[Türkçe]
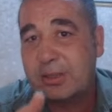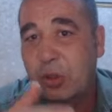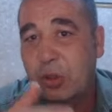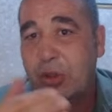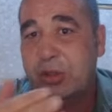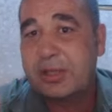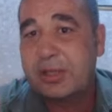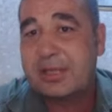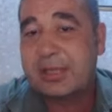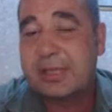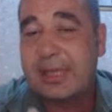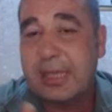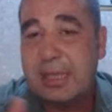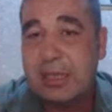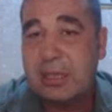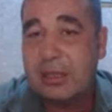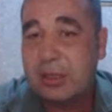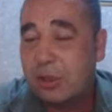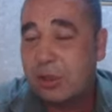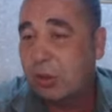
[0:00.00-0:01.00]
öncesi
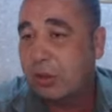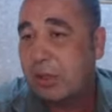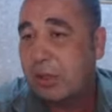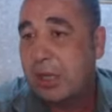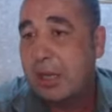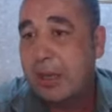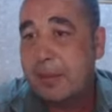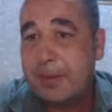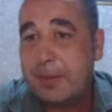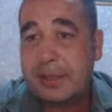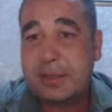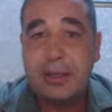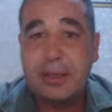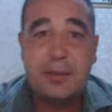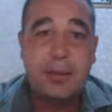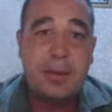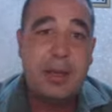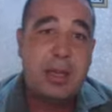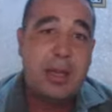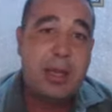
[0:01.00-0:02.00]
genellikle olur.
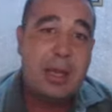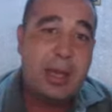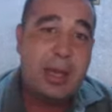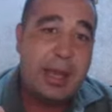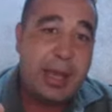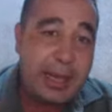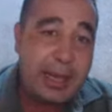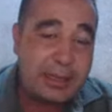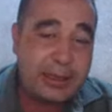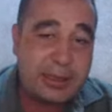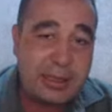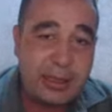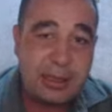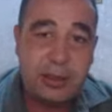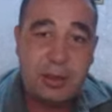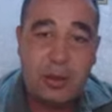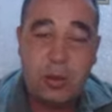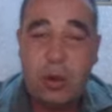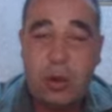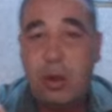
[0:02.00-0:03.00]
Peki her
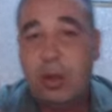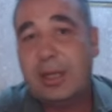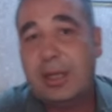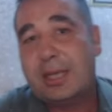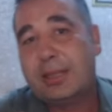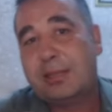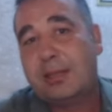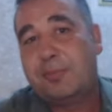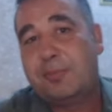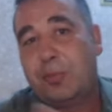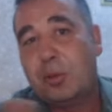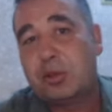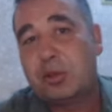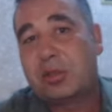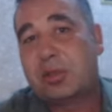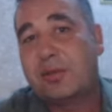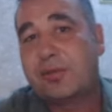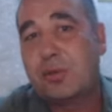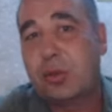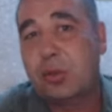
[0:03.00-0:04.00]
iki olayda
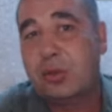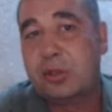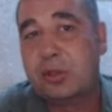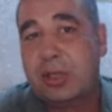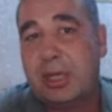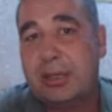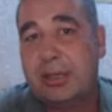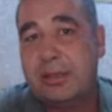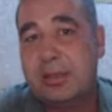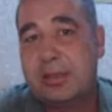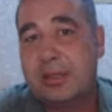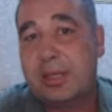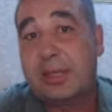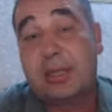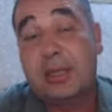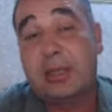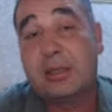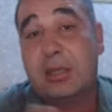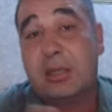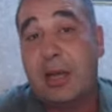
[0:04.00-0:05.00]
pozitif sonuçlandıysa
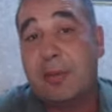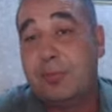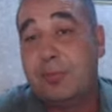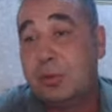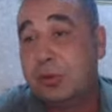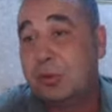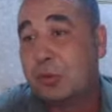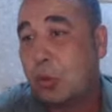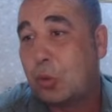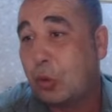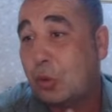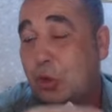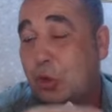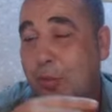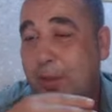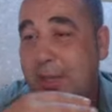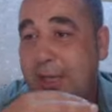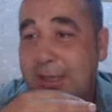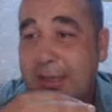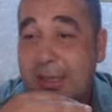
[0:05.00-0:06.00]
ki Trump'ın
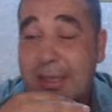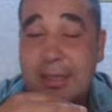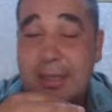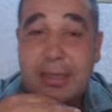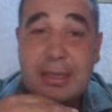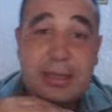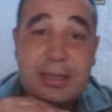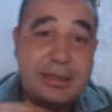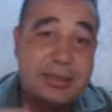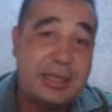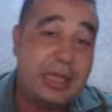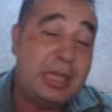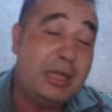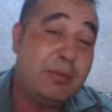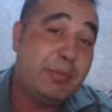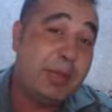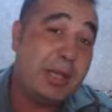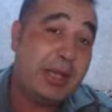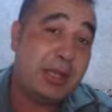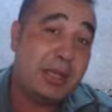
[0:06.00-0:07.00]
konuşmalarına
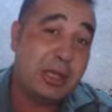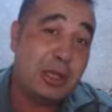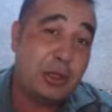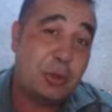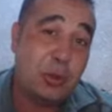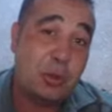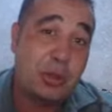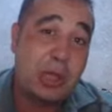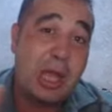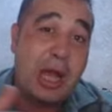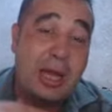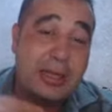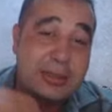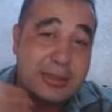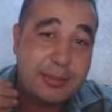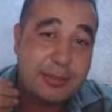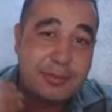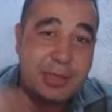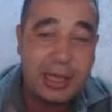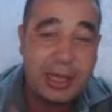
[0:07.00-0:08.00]
değinmeye gerek yok. Ya
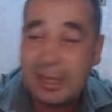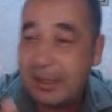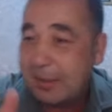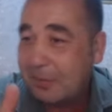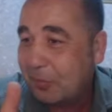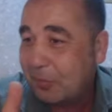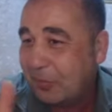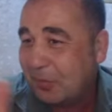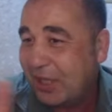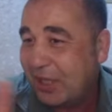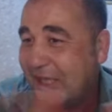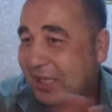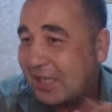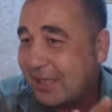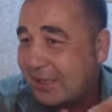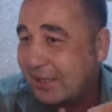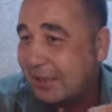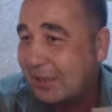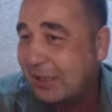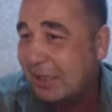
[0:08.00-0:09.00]
adam daha ne
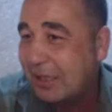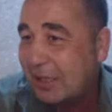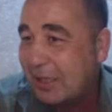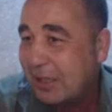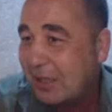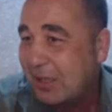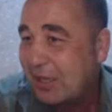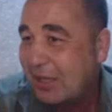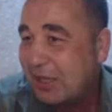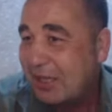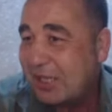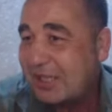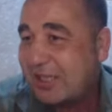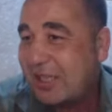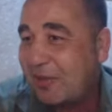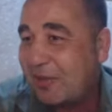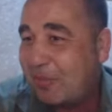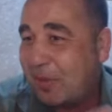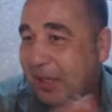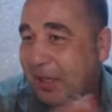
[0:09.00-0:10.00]
desin?
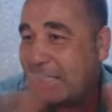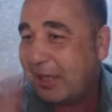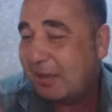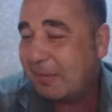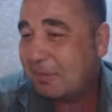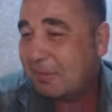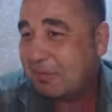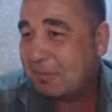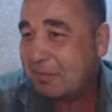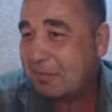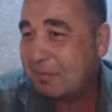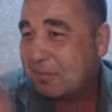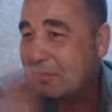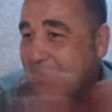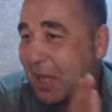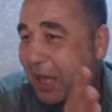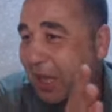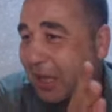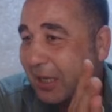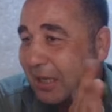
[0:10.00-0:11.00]
Rezerv para
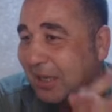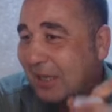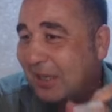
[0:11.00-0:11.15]
yani